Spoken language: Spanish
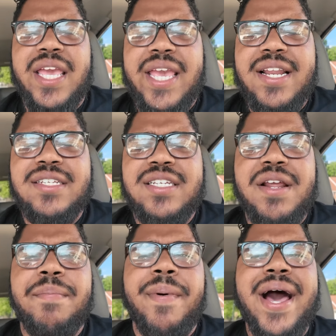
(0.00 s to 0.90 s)
que quieren
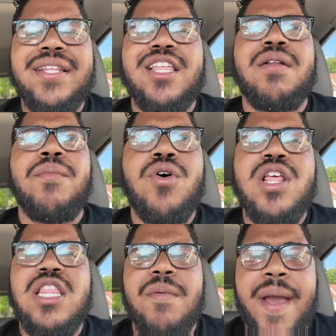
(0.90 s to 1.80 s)
ser parte del
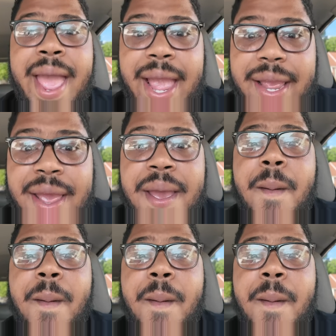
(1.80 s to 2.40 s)
Money in the Bank